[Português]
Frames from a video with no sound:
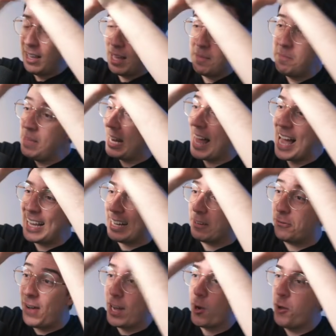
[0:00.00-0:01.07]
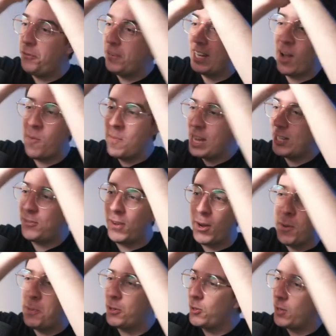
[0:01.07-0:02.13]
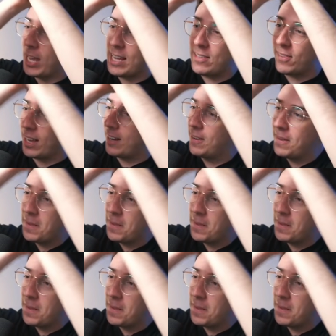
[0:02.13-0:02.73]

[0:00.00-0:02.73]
Milagre, falou, finalmente falou português, velho.